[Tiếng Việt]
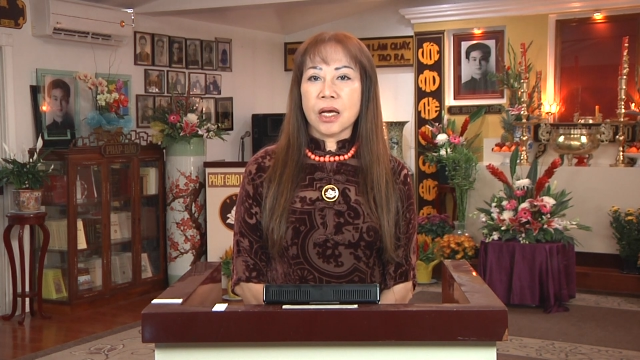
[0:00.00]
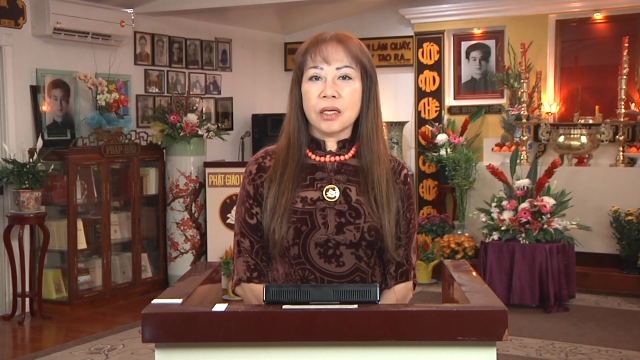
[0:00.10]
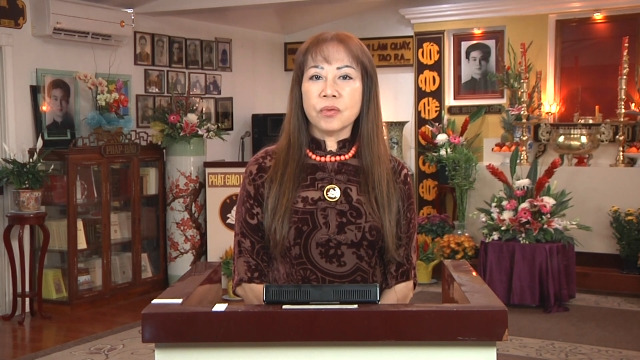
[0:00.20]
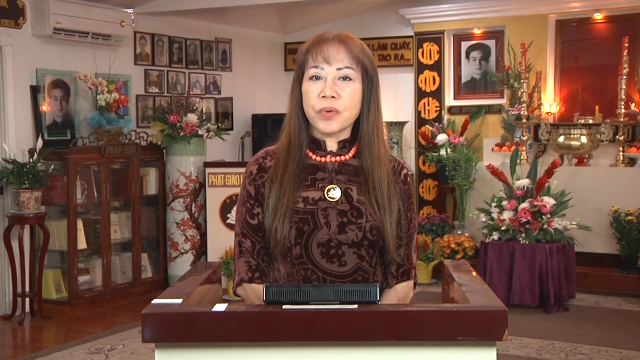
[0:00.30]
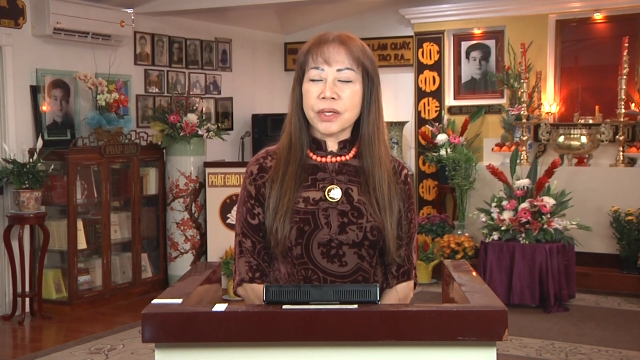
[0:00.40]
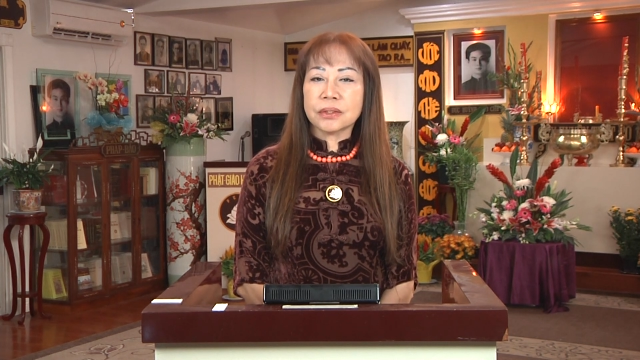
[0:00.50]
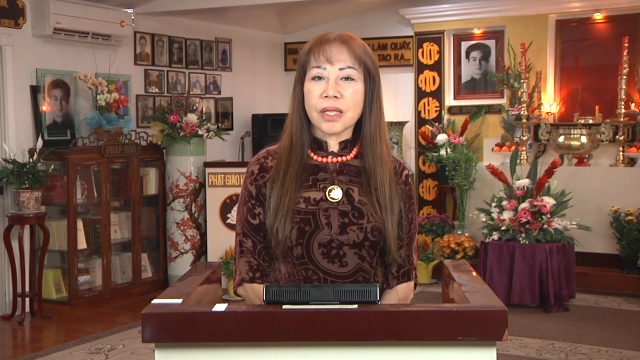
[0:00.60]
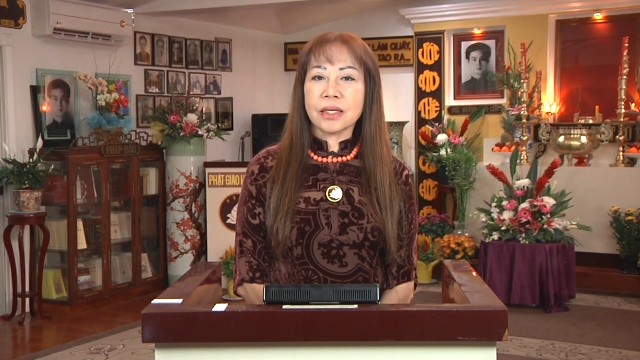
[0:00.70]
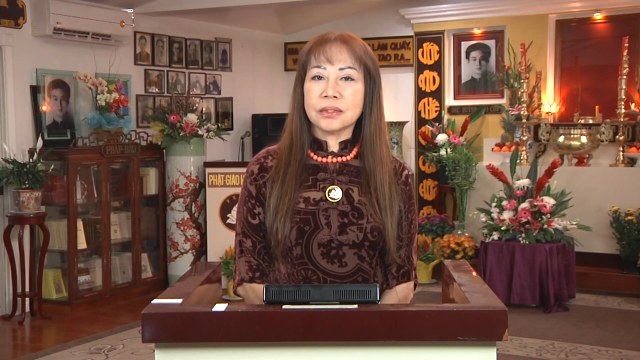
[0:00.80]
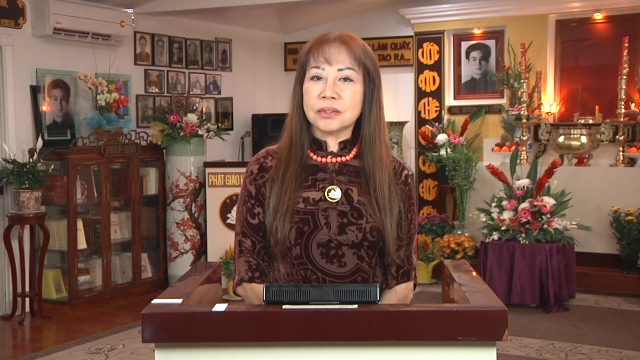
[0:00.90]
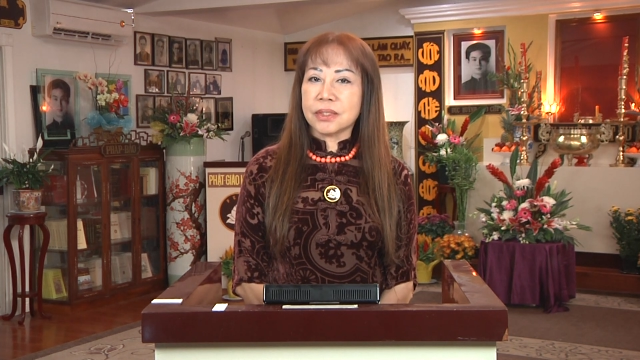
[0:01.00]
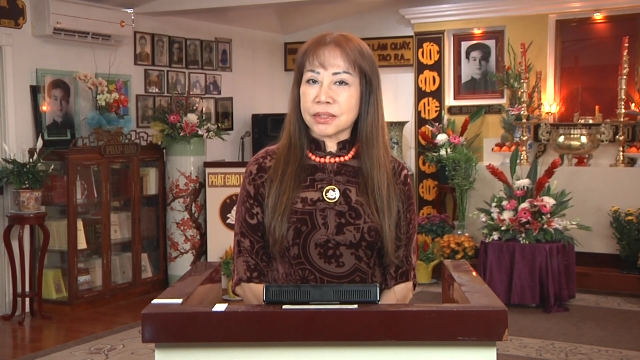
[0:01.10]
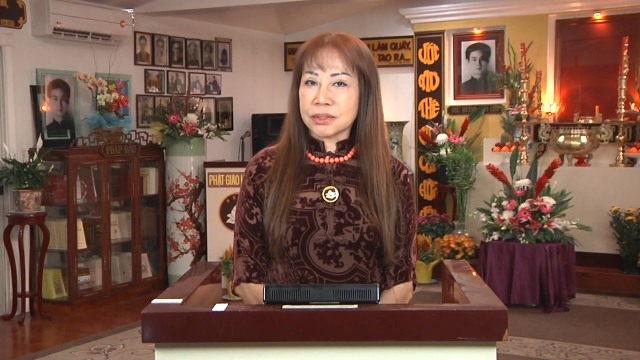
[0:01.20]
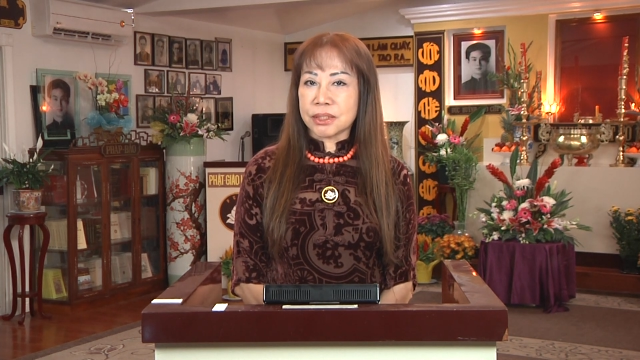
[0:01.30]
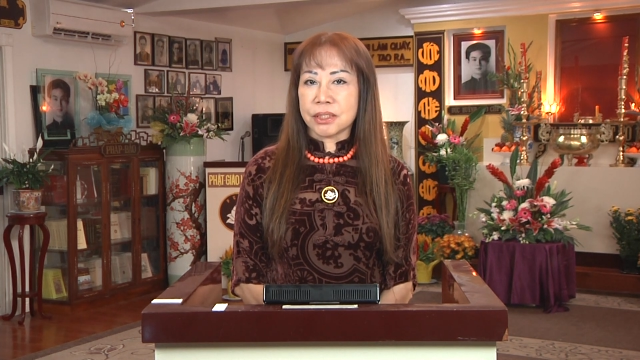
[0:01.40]
để nguyên tắc
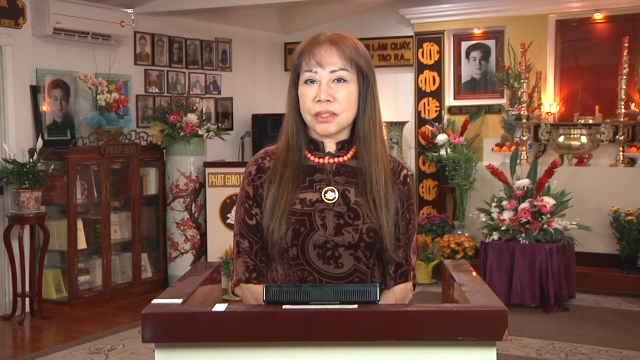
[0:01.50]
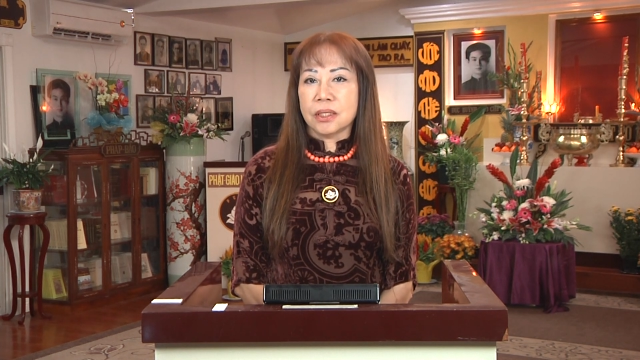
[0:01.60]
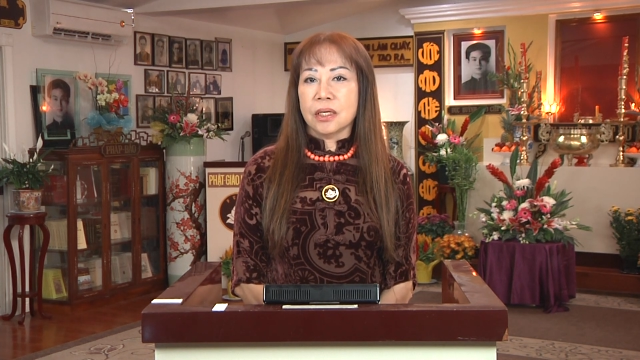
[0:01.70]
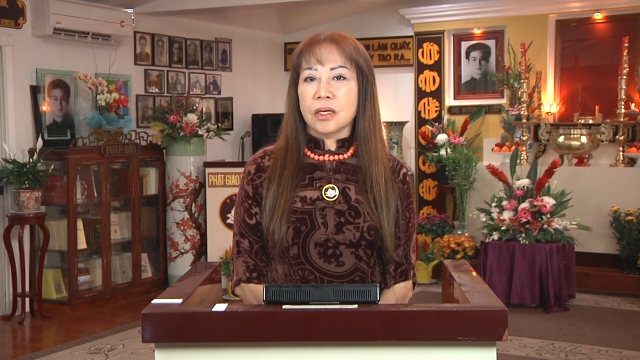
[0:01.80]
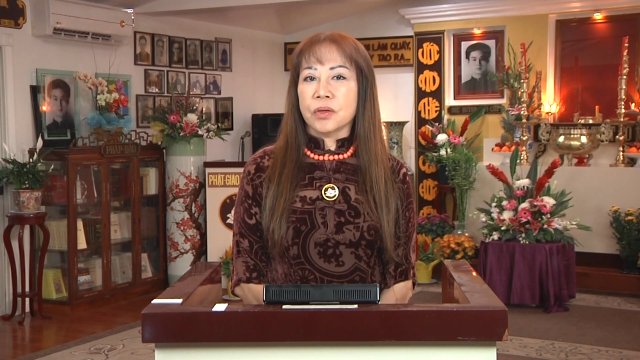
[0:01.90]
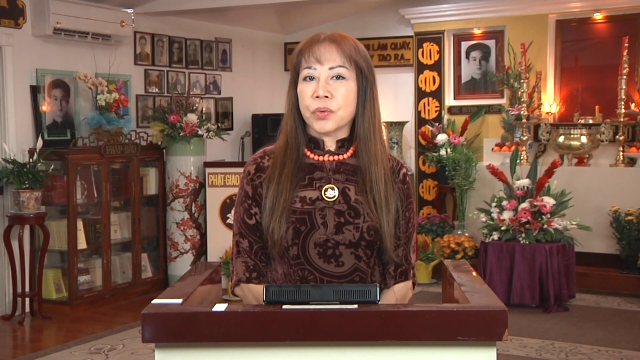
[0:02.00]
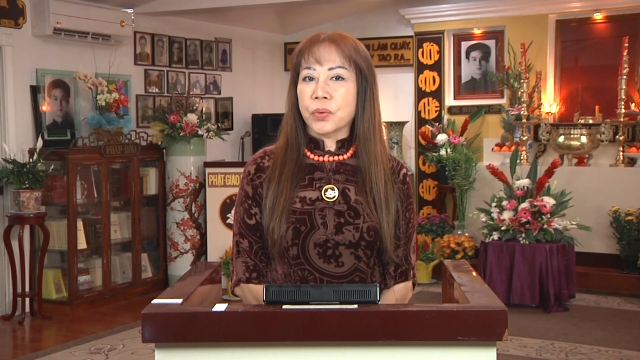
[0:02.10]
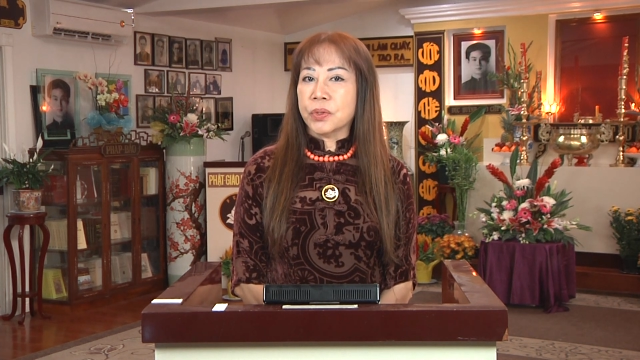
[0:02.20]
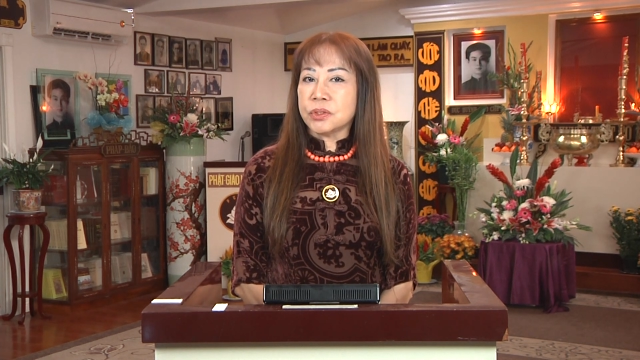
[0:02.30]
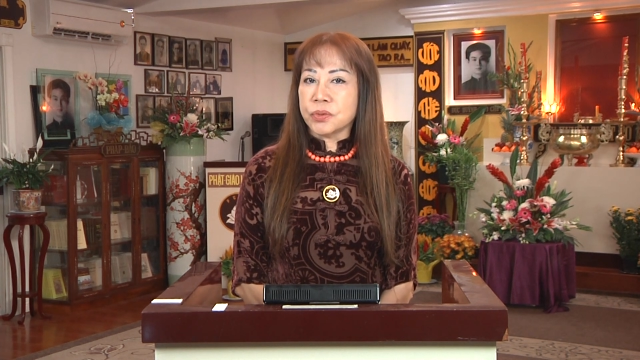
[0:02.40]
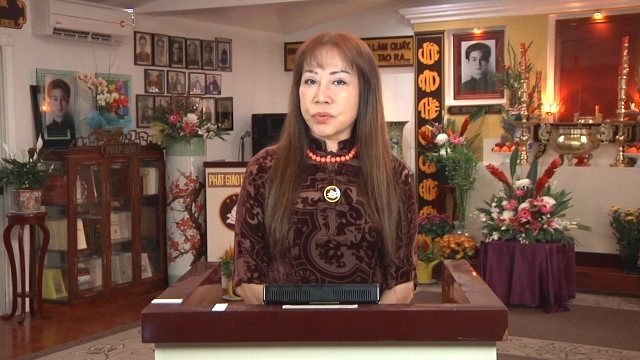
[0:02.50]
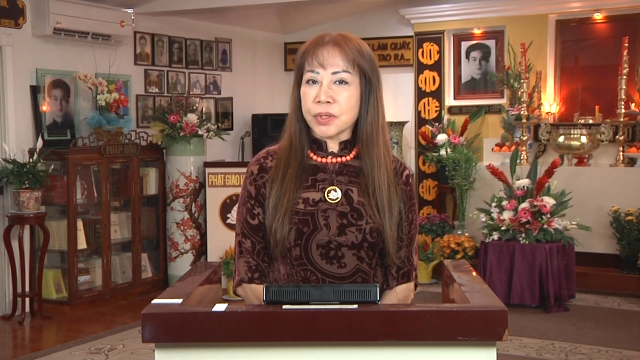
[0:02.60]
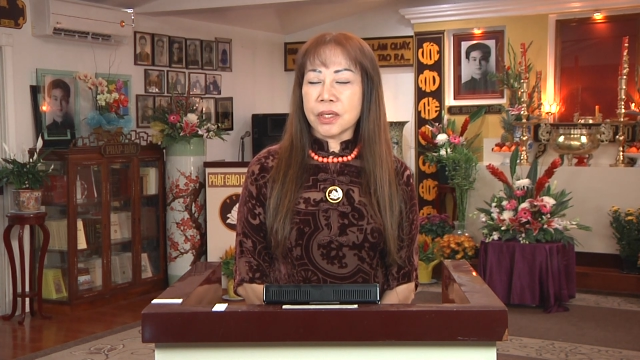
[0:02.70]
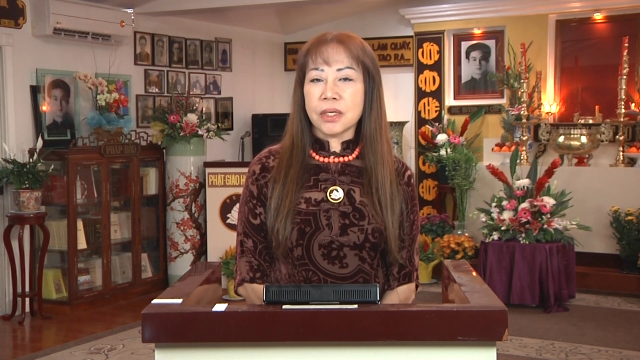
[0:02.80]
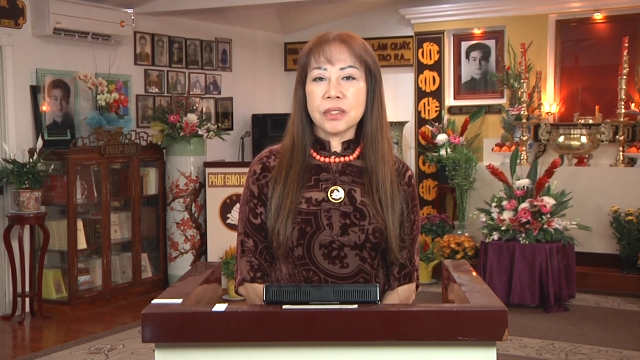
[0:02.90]
chính trị của chủ
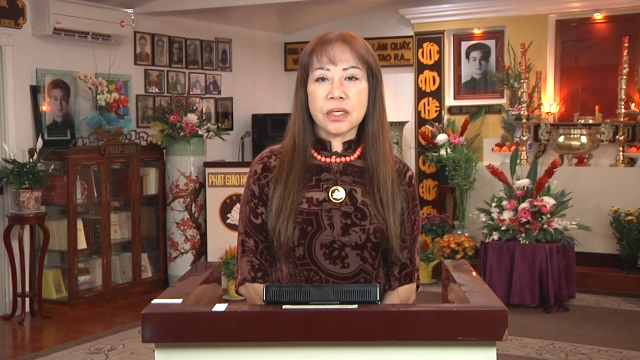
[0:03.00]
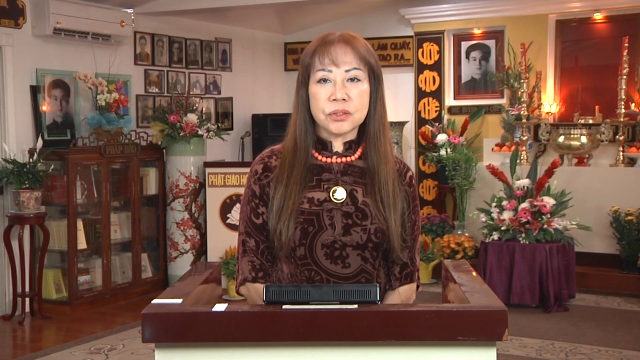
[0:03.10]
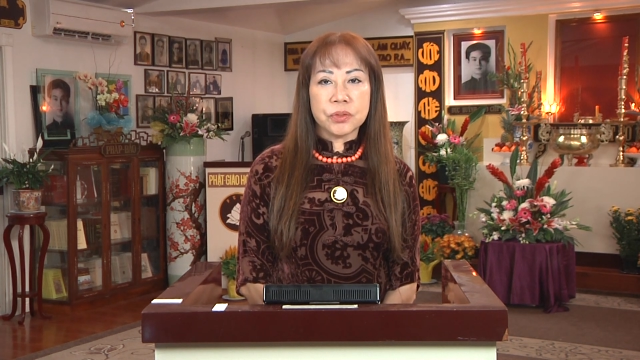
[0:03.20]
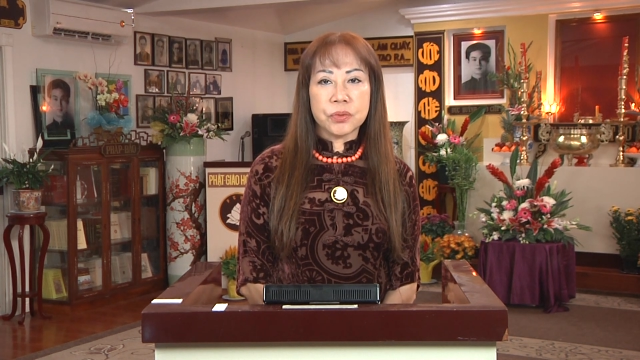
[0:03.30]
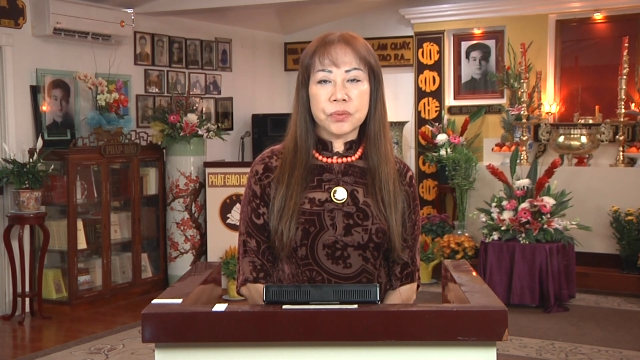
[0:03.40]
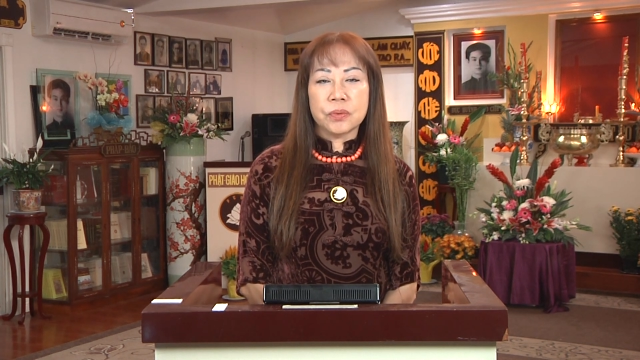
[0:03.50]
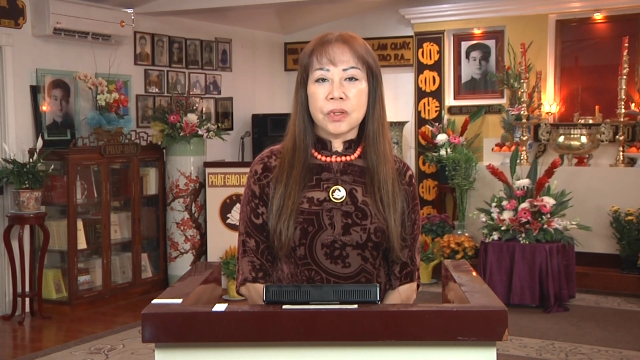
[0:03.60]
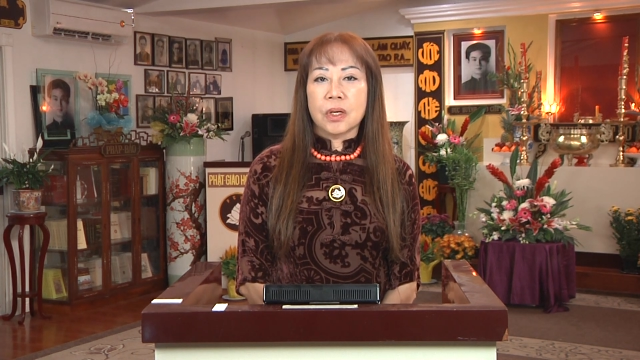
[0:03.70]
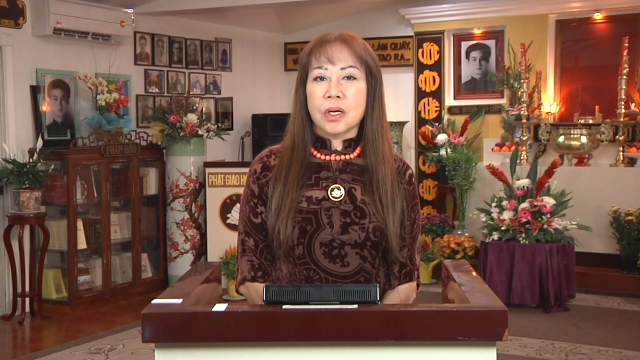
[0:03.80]
nghĩa dân chủ,